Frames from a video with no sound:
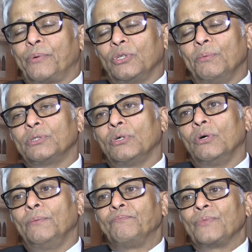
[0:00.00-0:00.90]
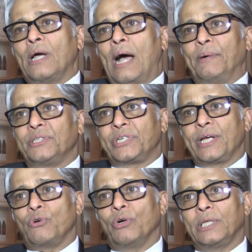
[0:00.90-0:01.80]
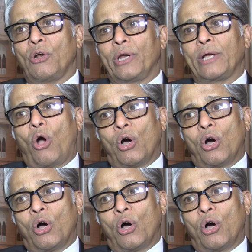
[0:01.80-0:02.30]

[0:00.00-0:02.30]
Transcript: প্রথমত আমাদের শিক্ষকদের অনেক